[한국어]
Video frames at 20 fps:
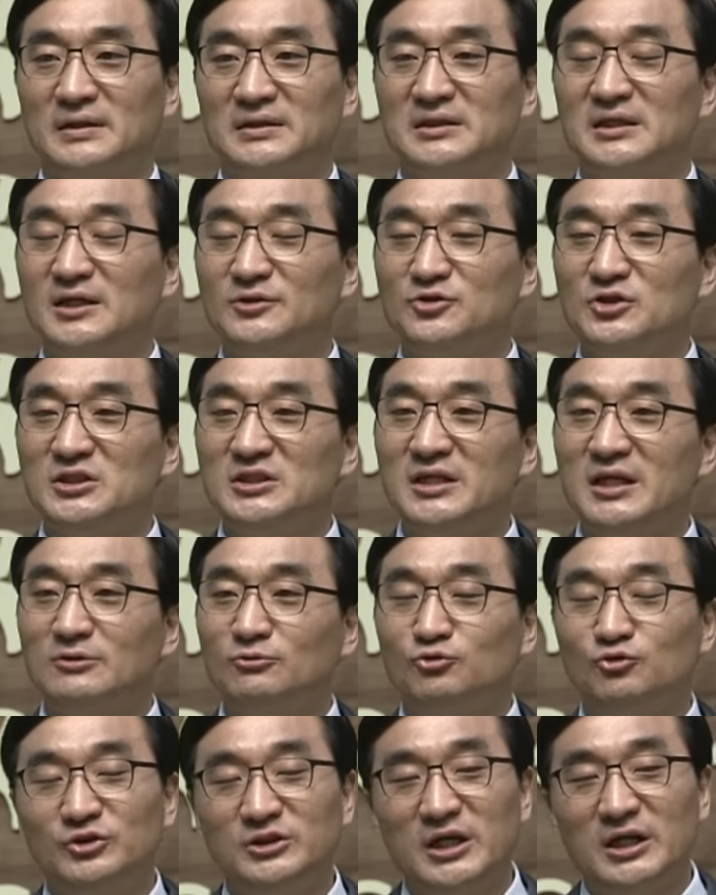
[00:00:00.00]
지난주
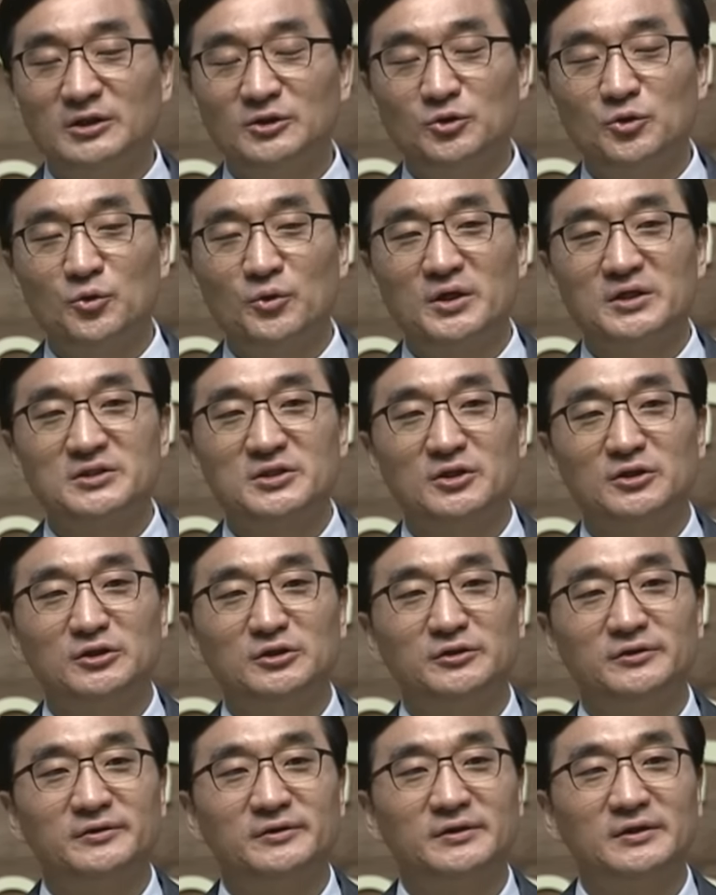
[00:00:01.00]
이사의 구장을
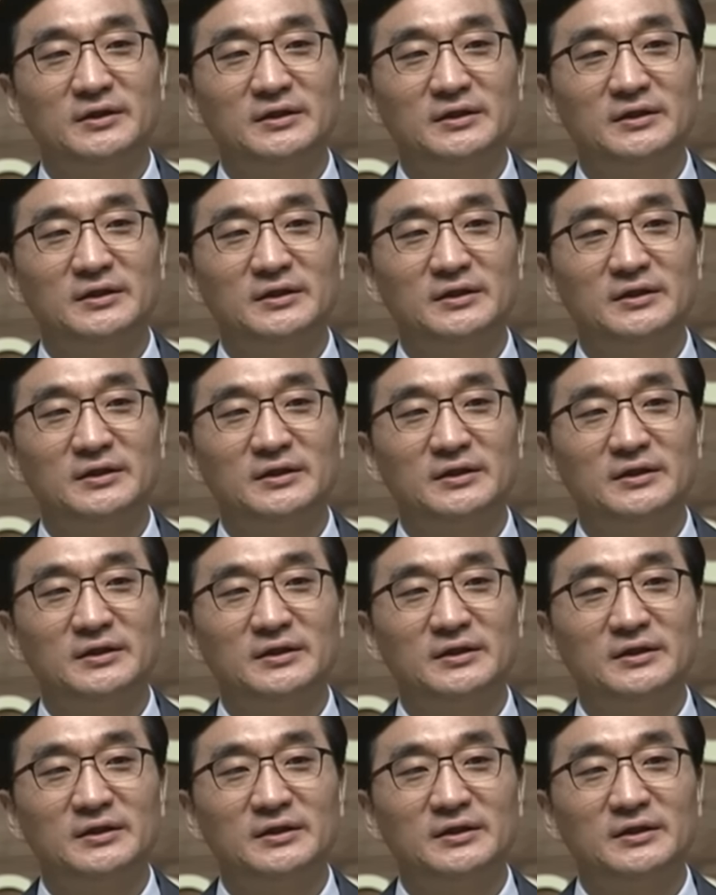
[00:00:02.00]
통해서는